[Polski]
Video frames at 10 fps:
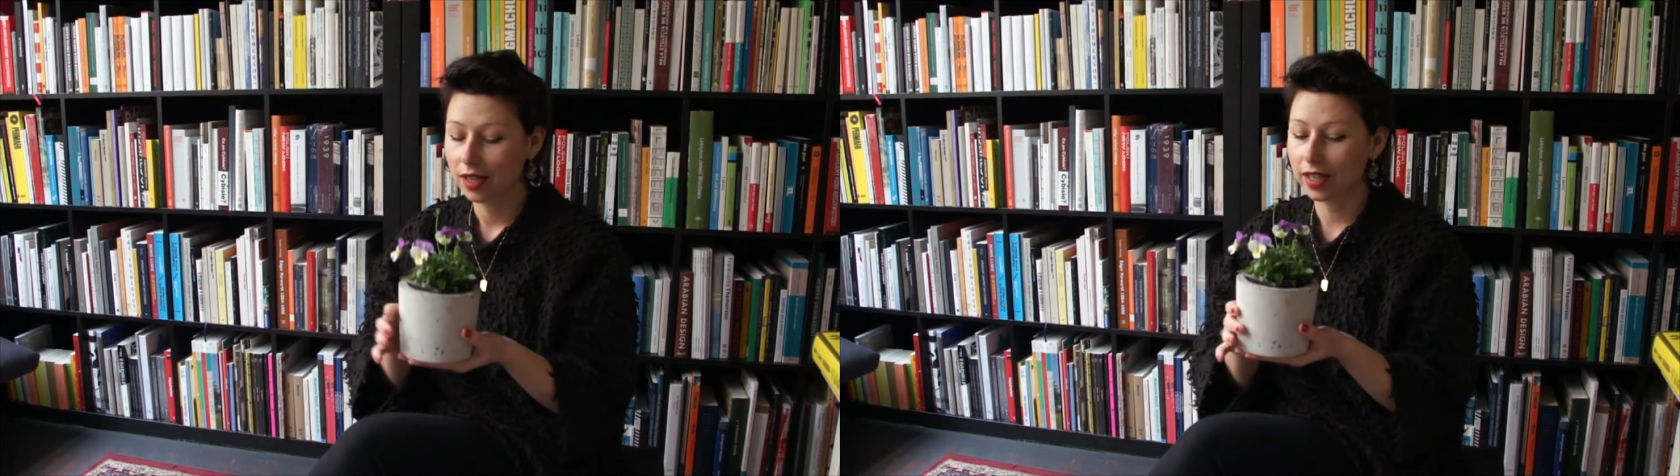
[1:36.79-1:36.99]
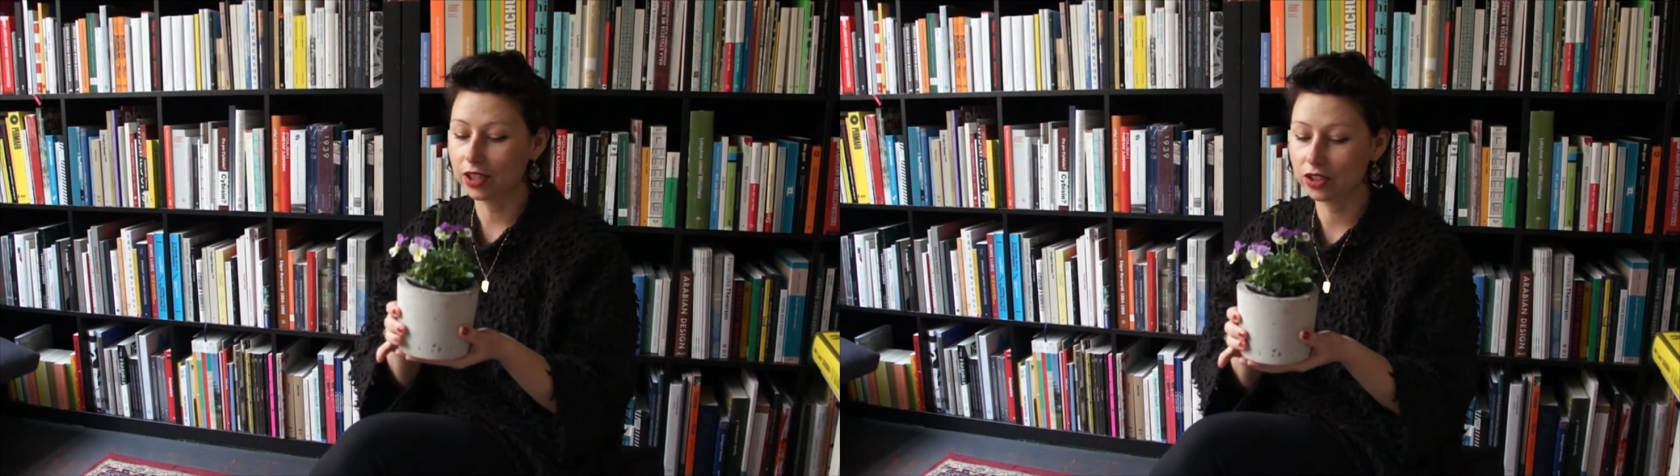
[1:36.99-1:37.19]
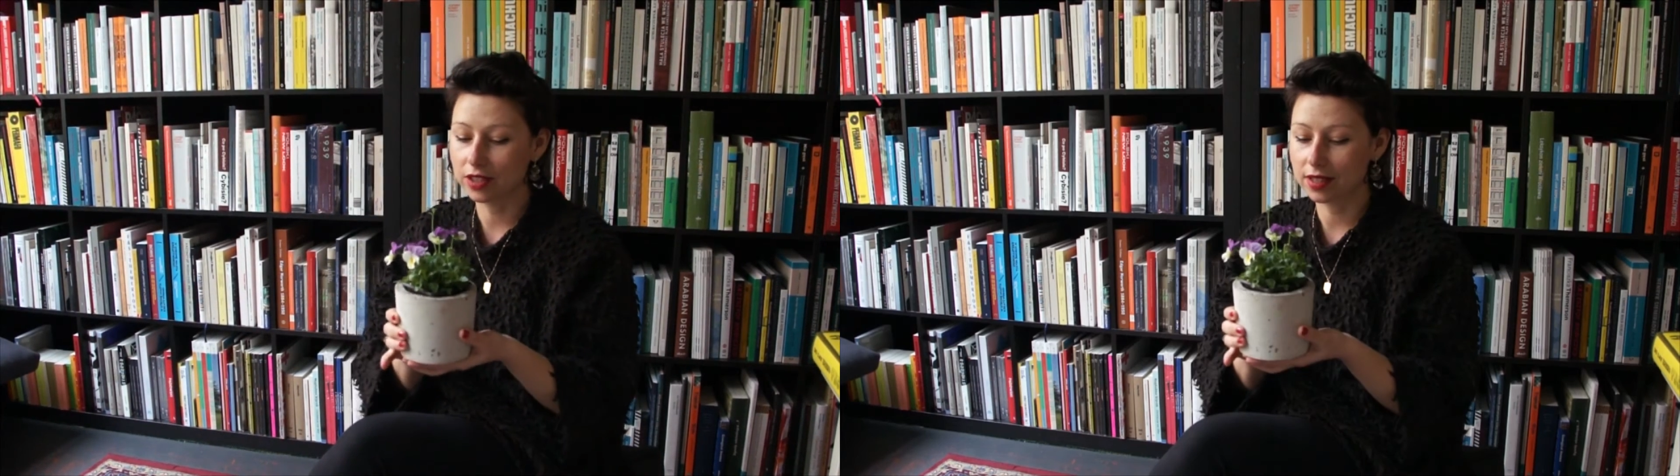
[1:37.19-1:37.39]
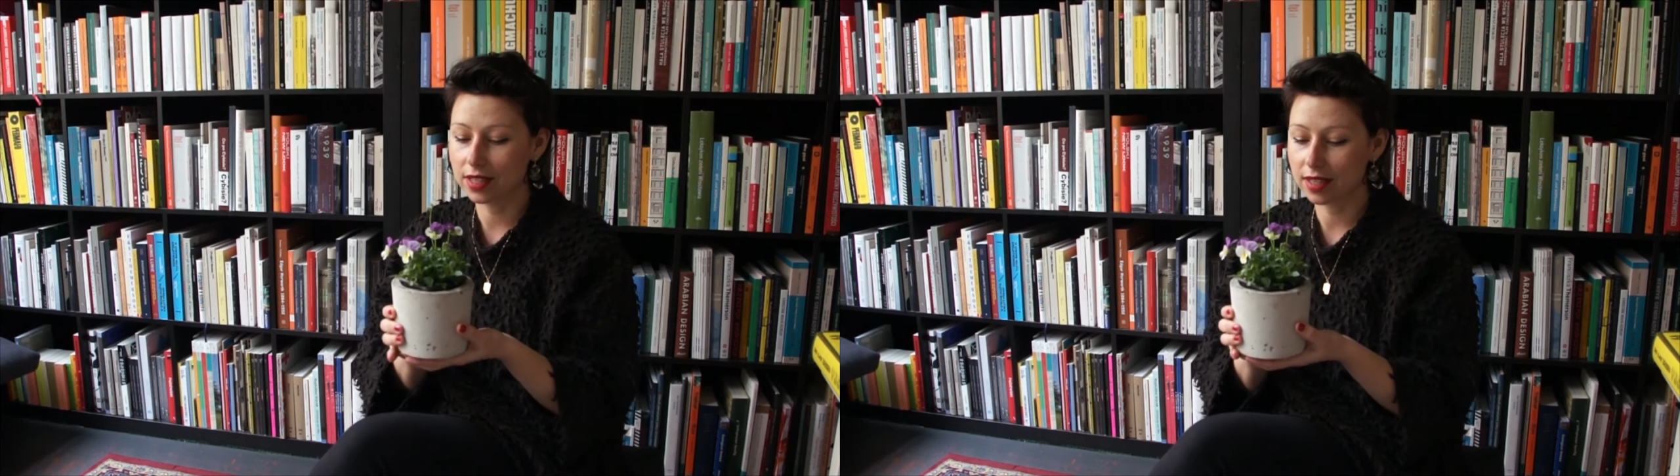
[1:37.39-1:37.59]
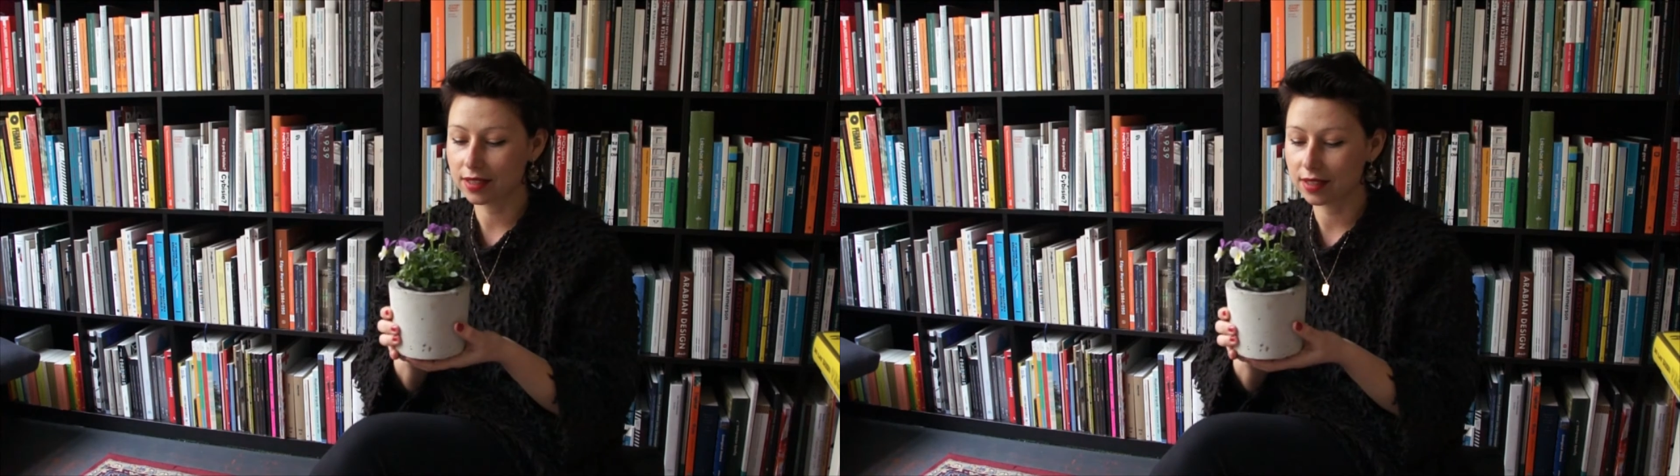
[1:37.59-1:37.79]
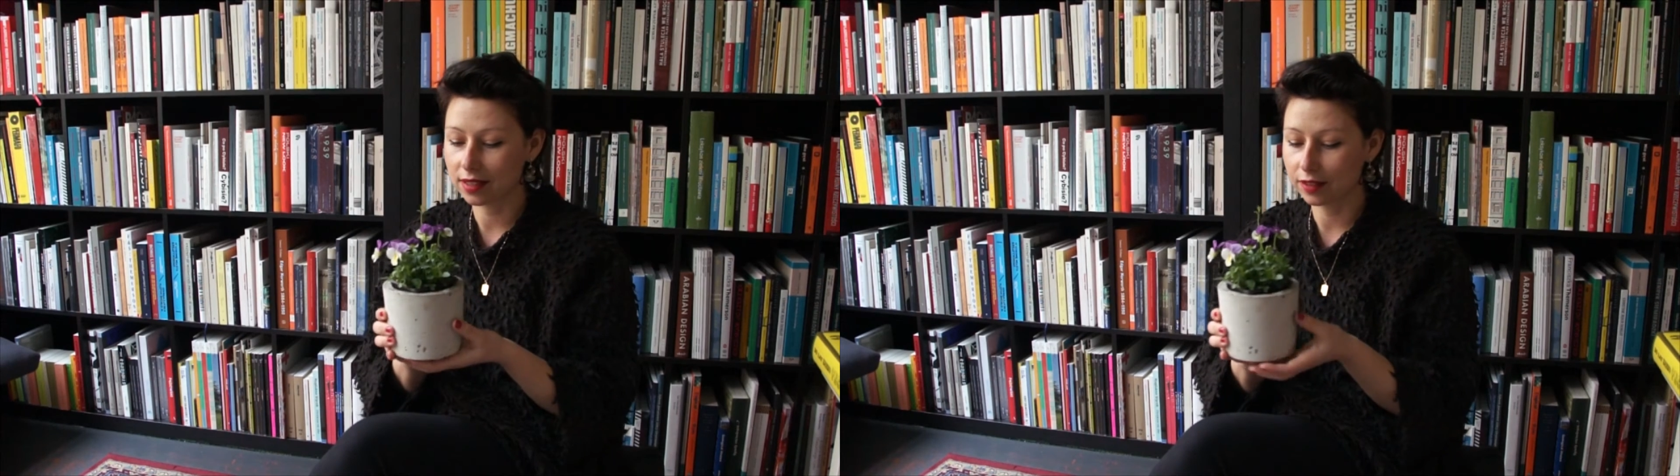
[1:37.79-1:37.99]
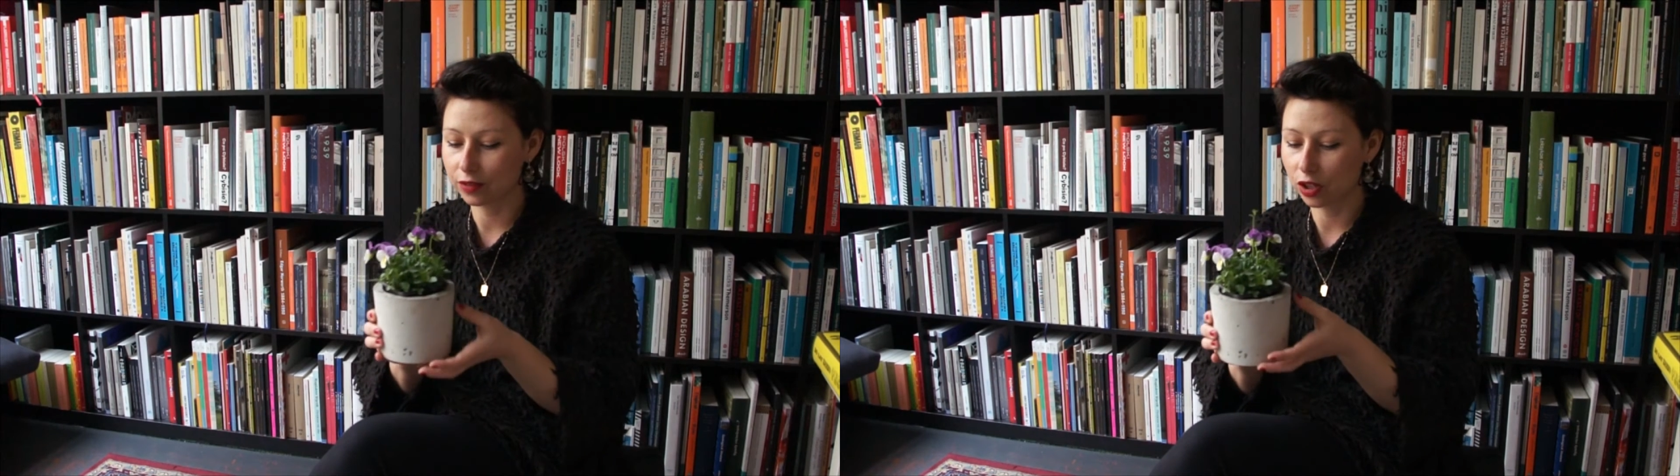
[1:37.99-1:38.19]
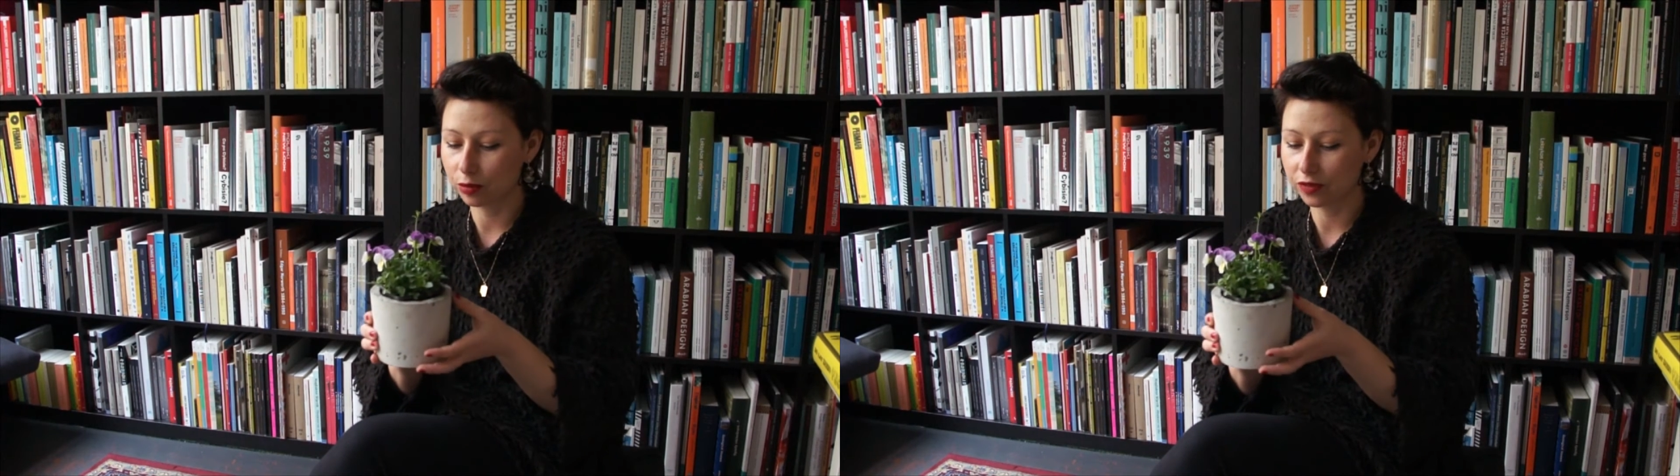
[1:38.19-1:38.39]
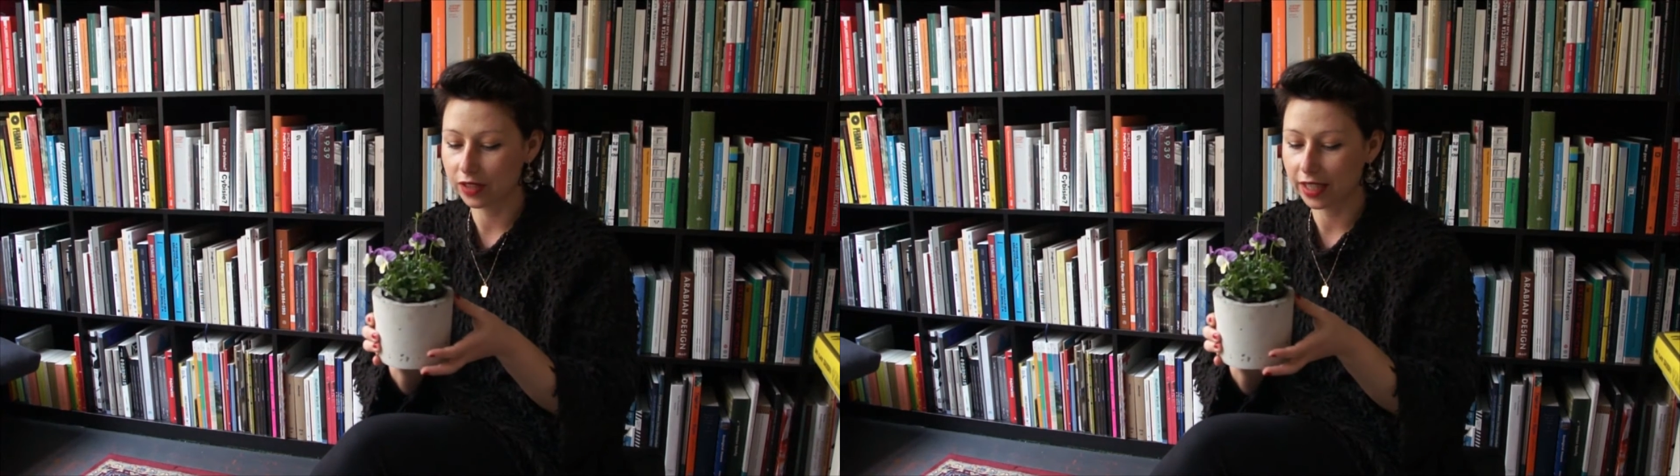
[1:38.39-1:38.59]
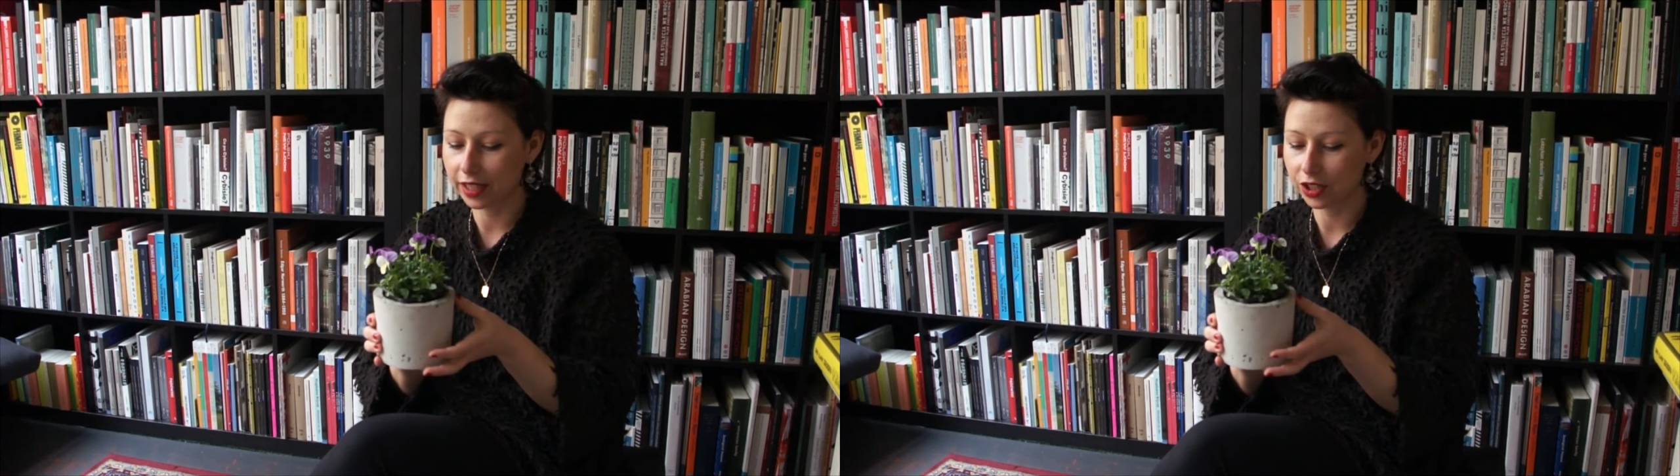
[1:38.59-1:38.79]
Każdy z nas w domu,
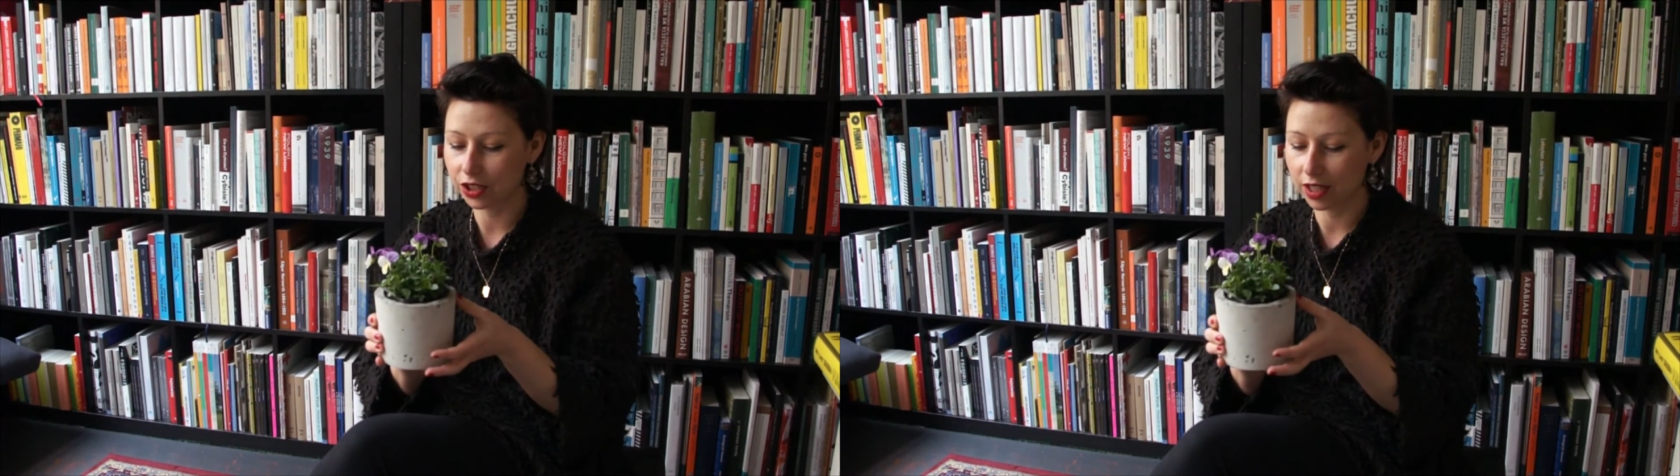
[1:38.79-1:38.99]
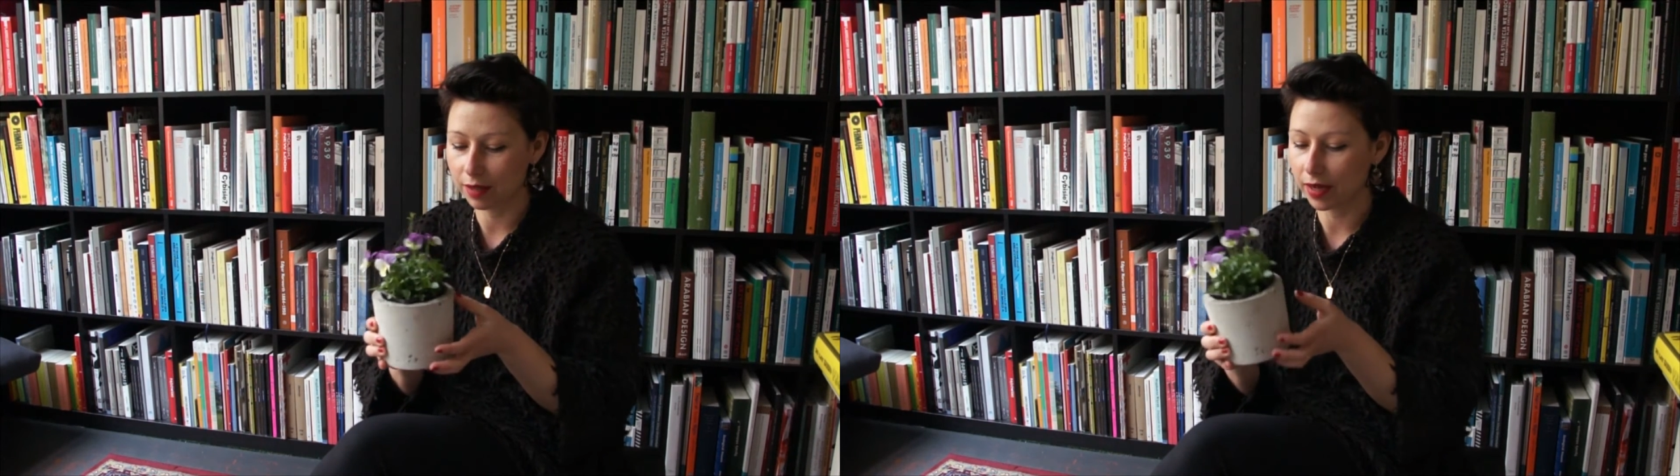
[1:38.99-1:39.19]
wydaje się,